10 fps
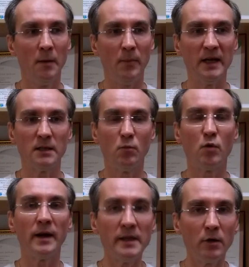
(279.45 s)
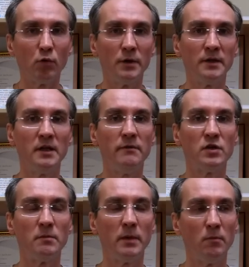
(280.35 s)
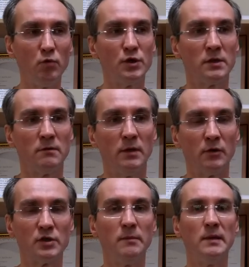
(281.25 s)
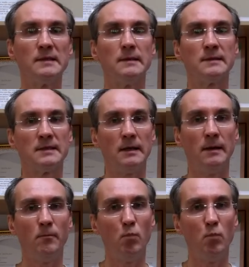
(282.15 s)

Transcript: Поэтому каникулы на недвижимое имущество должны быть за